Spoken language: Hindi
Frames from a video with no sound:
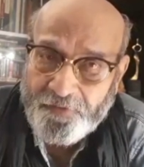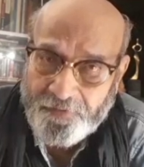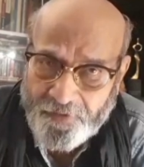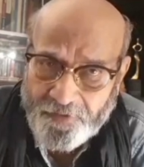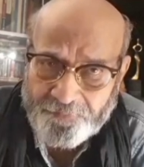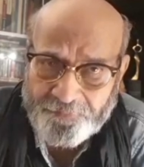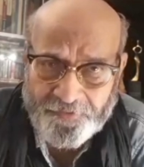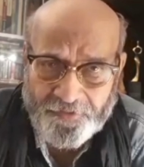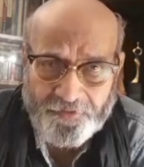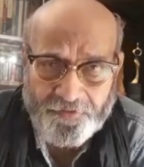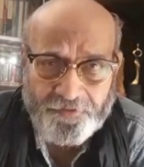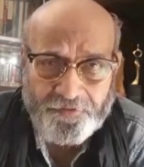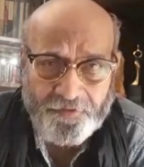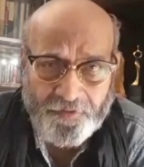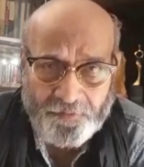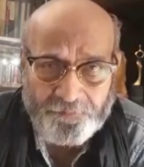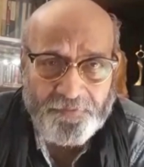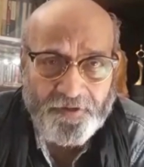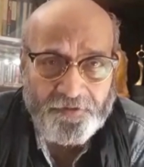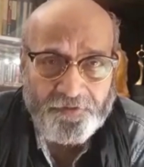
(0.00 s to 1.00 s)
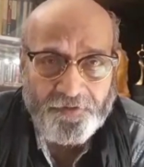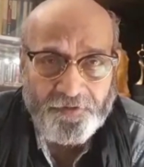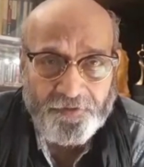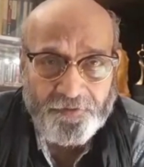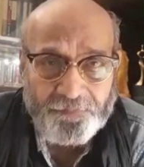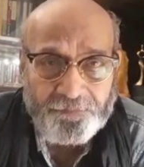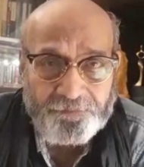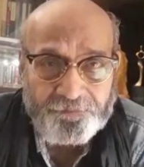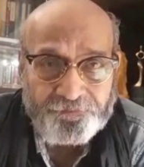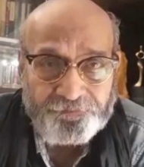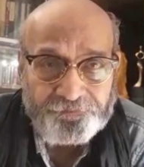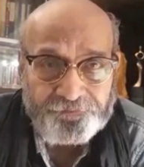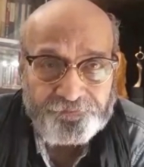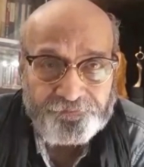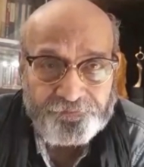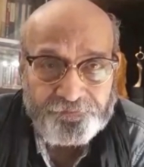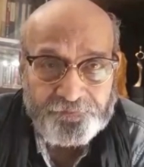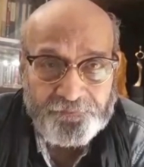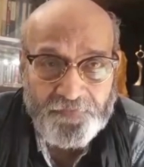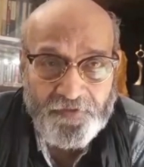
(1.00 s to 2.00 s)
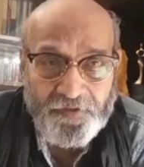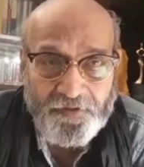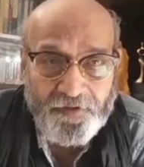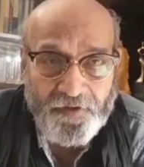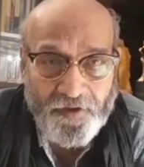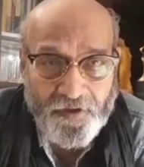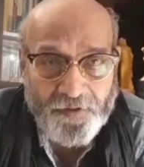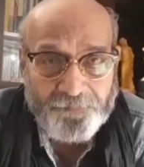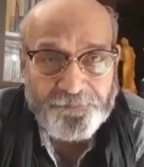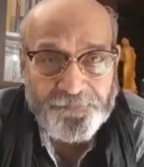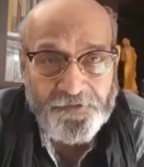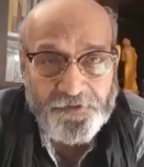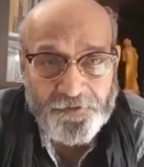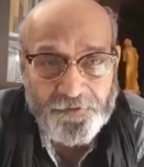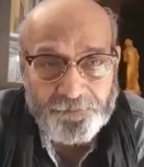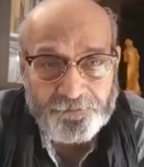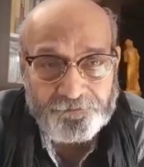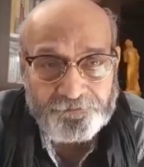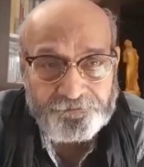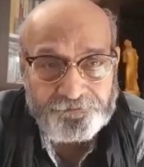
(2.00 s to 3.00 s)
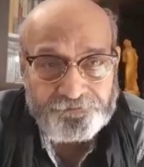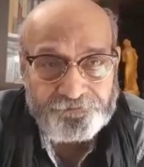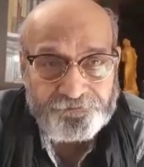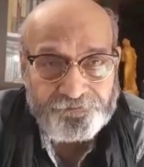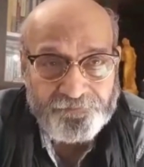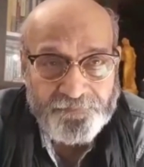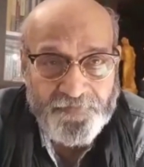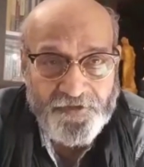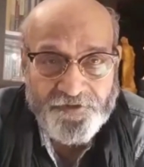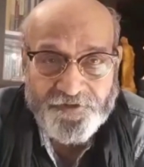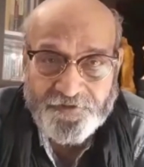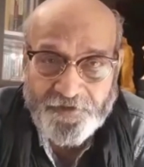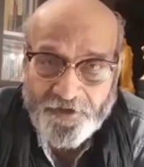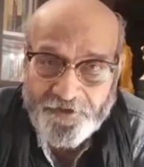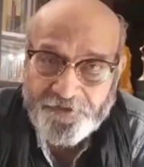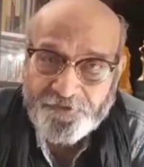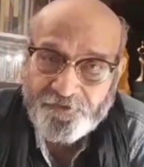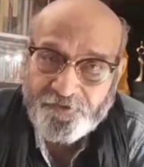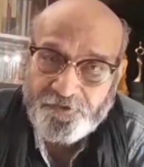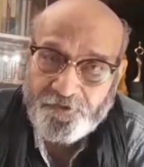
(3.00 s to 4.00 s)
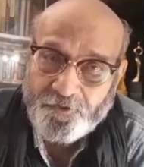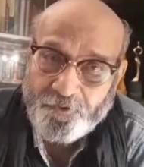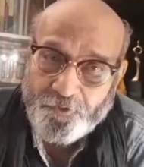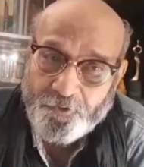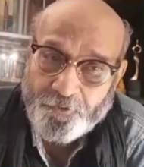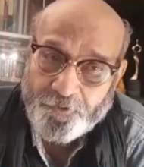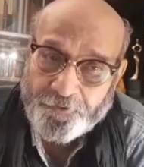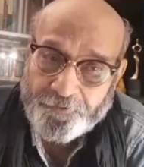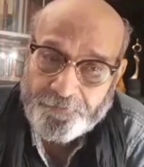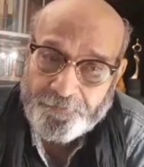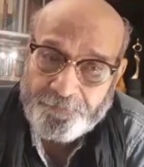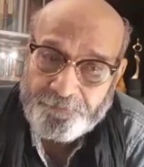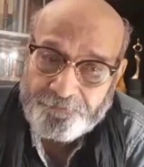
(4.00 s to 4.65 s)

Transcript: हमने या मैंने अपने साहित्य और